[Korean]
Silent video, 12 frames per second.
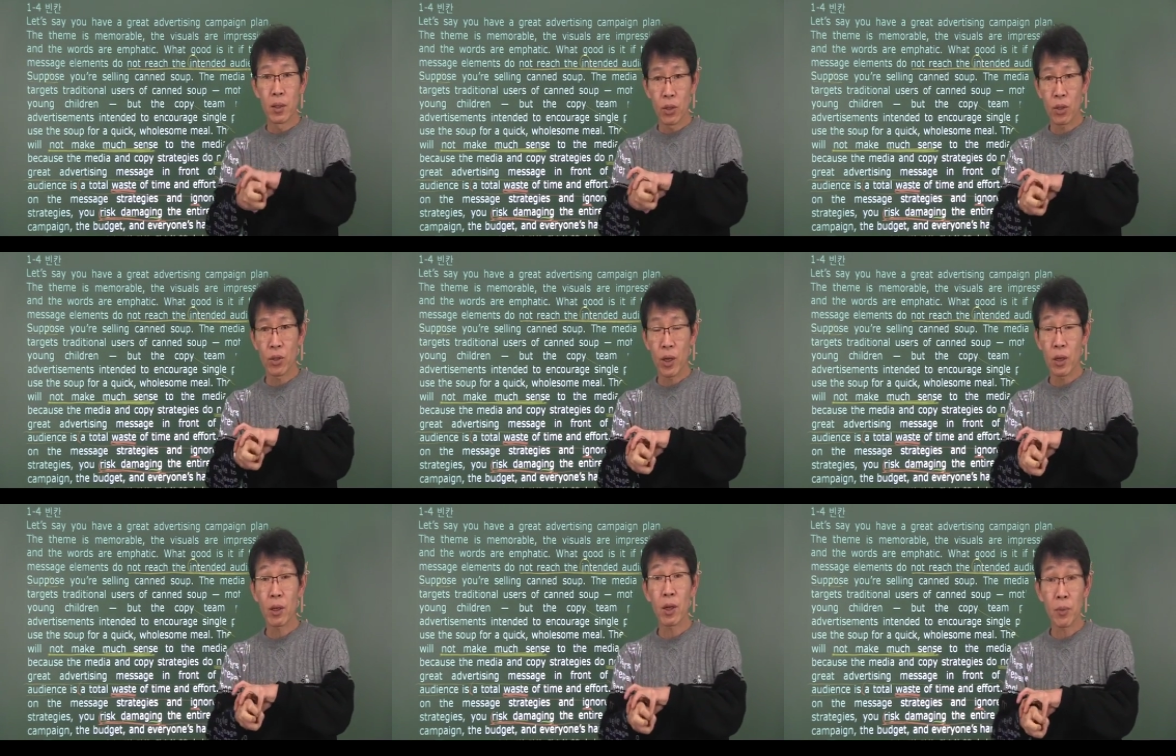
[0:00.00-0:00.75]

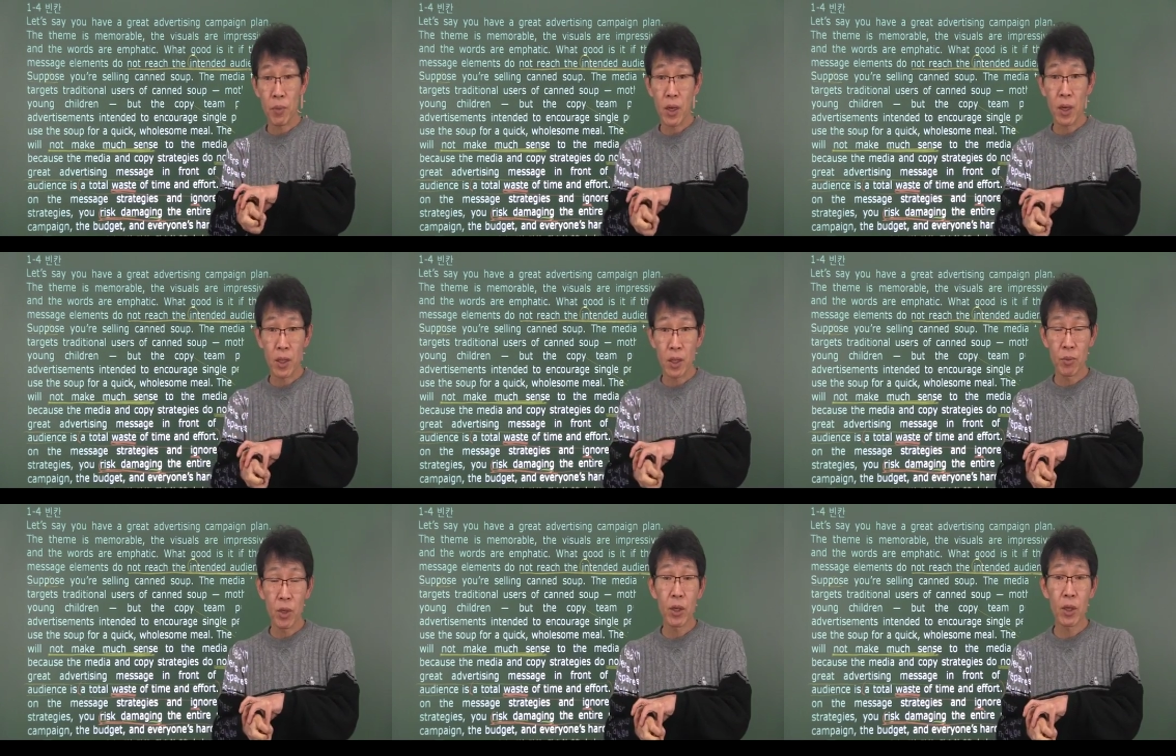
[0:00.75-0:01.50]
적절하게 결합해라.
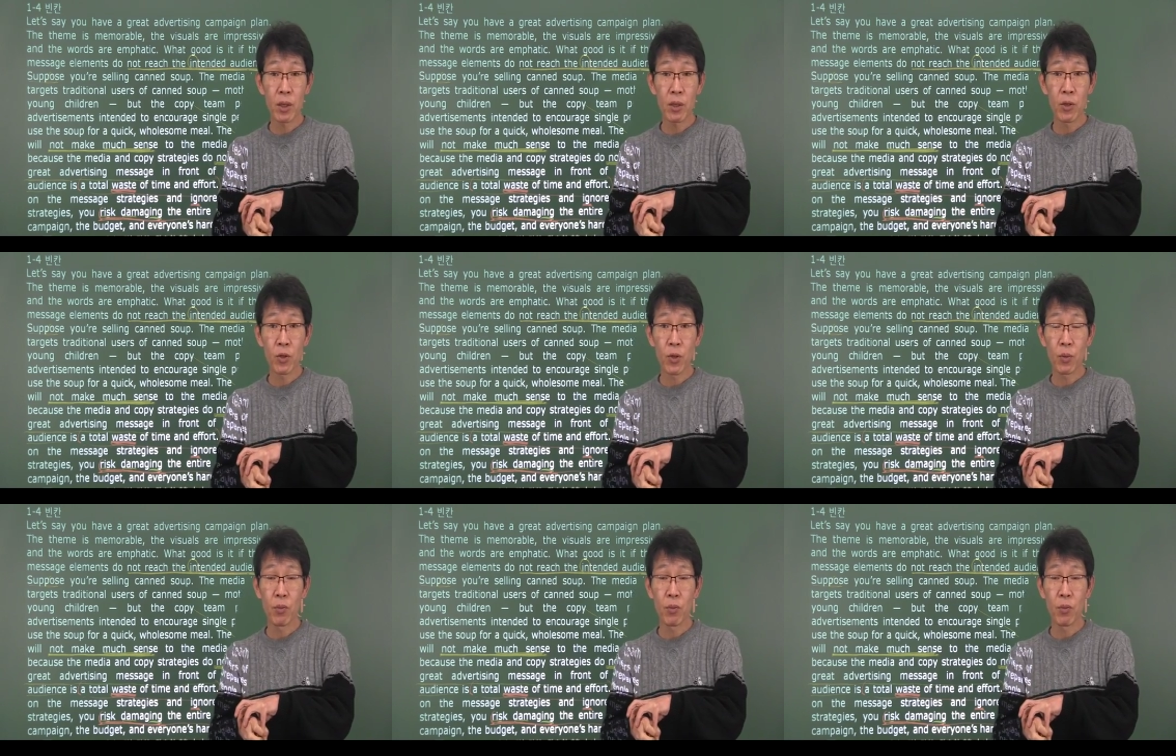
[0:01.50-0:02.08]
지금 이렇게 되는 거죠.